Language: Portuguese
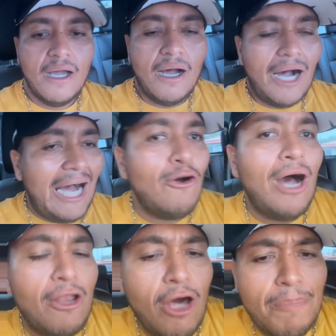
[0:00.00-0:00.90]
Alô,
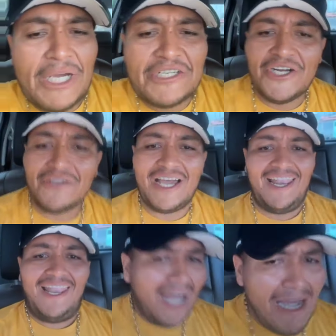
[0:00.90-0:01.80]
alô, peixão da
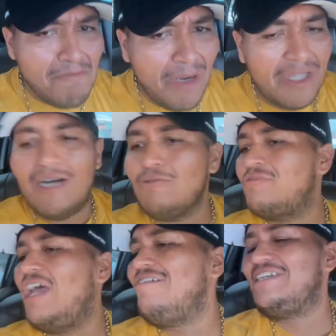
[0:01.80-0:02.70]
lama. Não
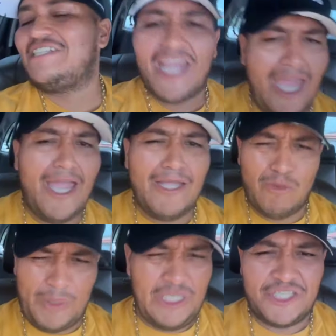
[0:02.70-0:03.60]
teve jeito,
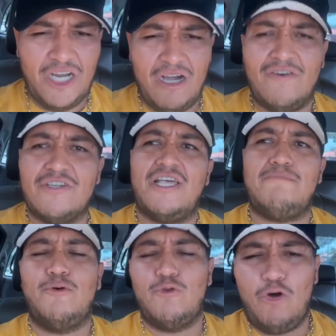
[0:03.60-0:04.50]
peixão. Você
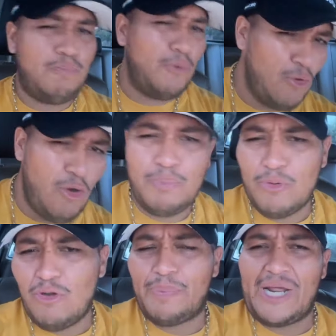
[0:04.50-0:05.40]
pulou, pulou,
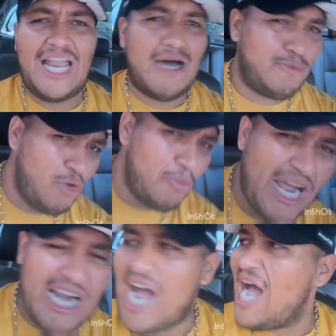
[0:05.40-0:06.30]
pulou pra lá, pulou
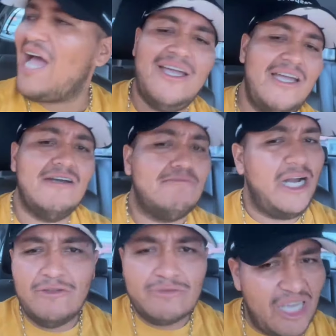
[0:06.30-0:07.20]
pra cá.
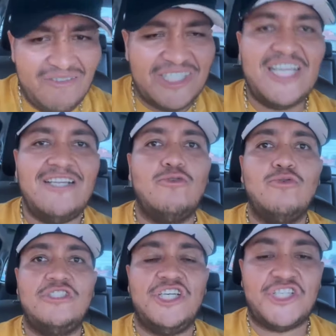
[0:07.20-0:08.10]
Mas não teve jeito. O
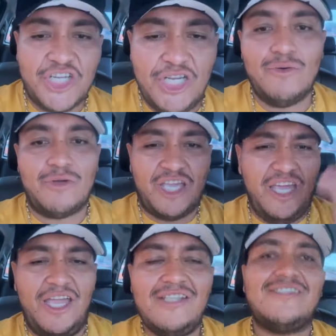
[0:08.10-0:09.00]
destino
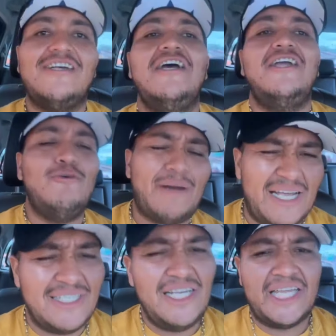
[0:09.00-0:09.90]
quis e o
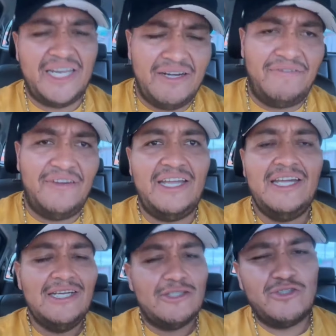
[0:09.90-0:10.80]
Brasil queria ver.
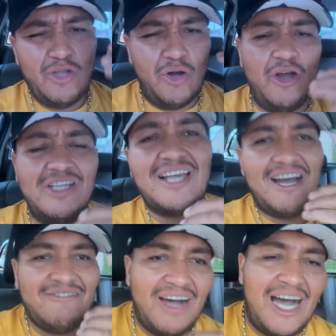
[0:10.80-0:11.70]
Dois
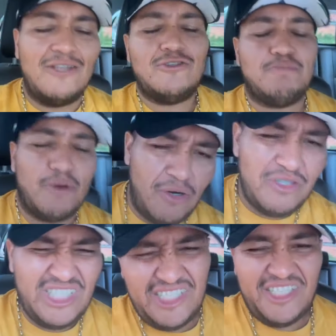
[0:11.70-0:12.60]
cavalos bom
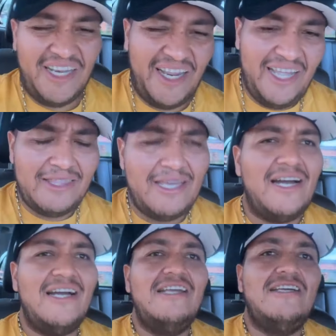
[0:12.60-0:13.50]
de
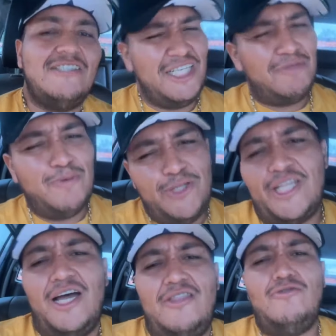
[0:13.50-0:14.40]
direita,
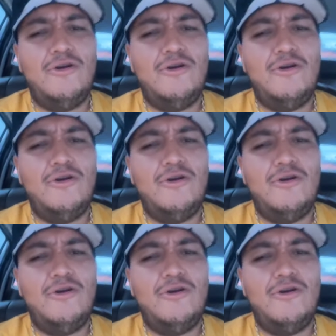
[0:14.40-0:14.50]
disputando